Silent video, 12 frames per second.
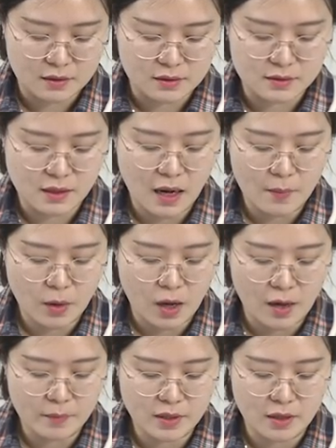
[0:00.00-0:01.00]
그 사람과
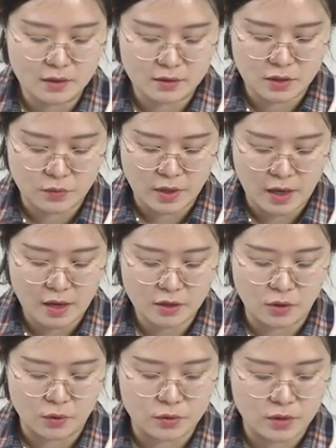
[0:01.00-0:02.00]
함께 있기 위해
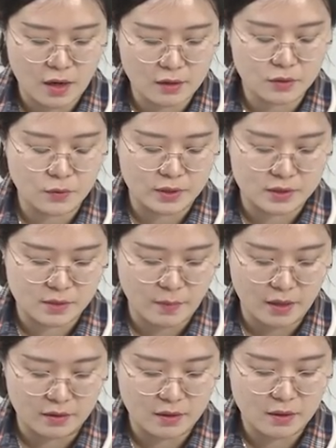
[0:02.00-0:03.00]
결혼을 하기로
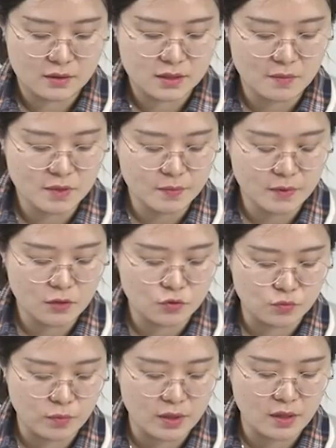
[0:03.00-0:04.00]
했지만 30대
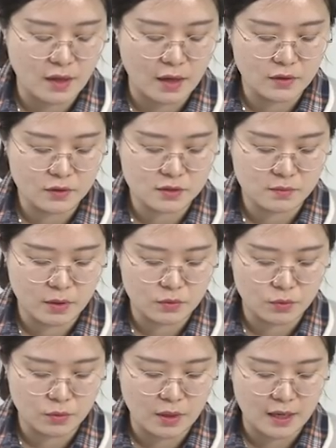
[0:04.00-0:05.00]
중반의
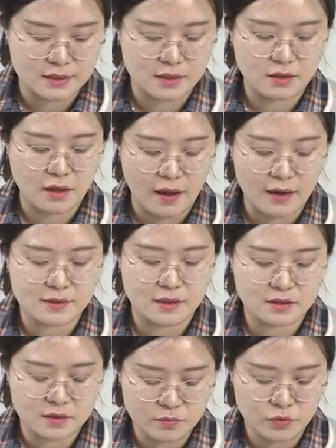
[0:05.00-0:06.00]
나이였음에도 아직
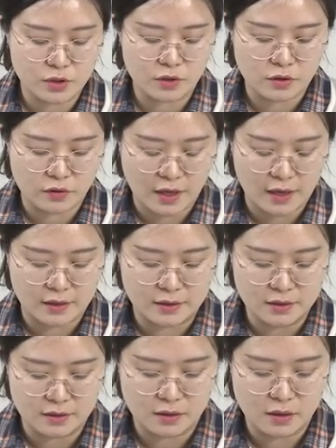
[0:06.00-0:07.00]
대학생 신분이었던
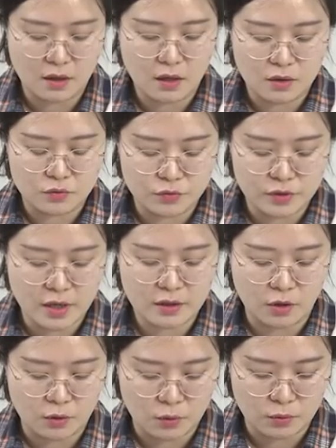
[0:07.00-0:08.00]
A는 우리의
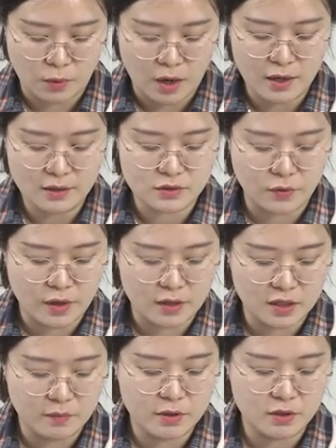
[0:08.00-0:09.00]
결혼과 저의
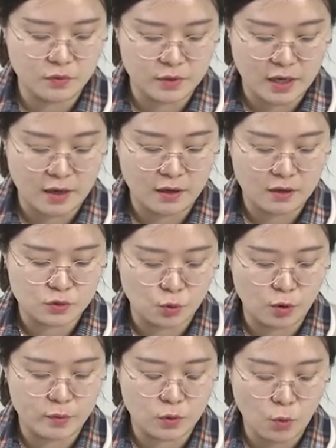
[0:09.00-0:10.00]
이민을 위해
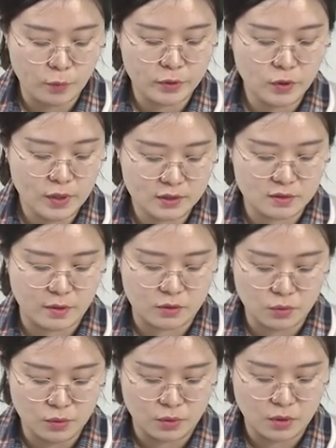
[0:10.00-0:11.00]
졸업이 꼭
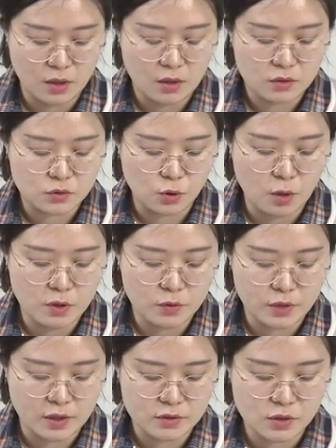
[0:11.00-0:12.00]
필요했음에도 졸업을
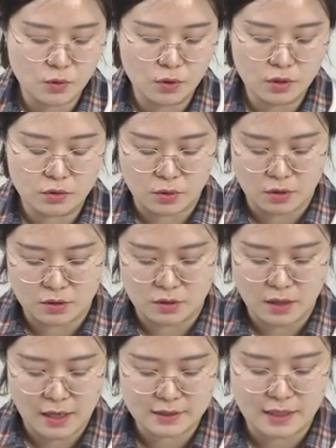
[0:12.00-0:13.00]
위한 최소한의
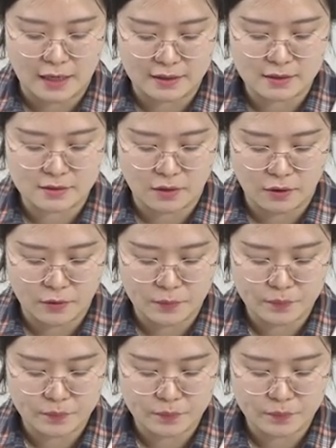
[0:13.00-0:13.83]
노력을 하지 않았어요.